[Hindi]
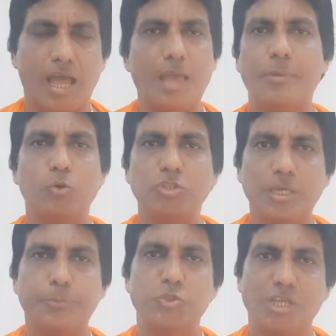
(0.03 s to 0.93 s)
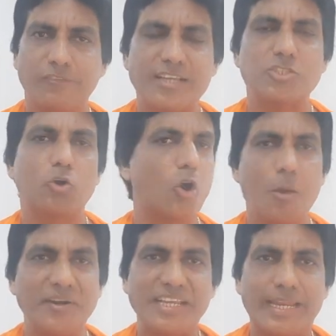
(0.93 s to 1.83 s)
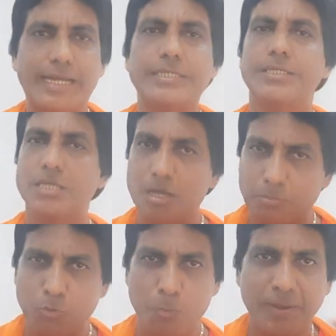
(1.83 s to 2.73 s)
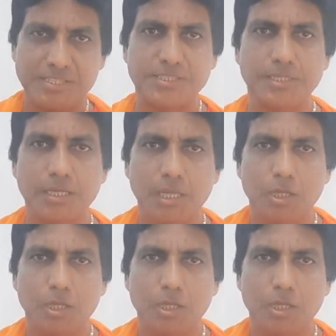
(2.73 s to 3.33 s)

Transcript: हाय मैं हूं दीपू श्रीवास्तव कॉमेडियन एक्टर मुंबई से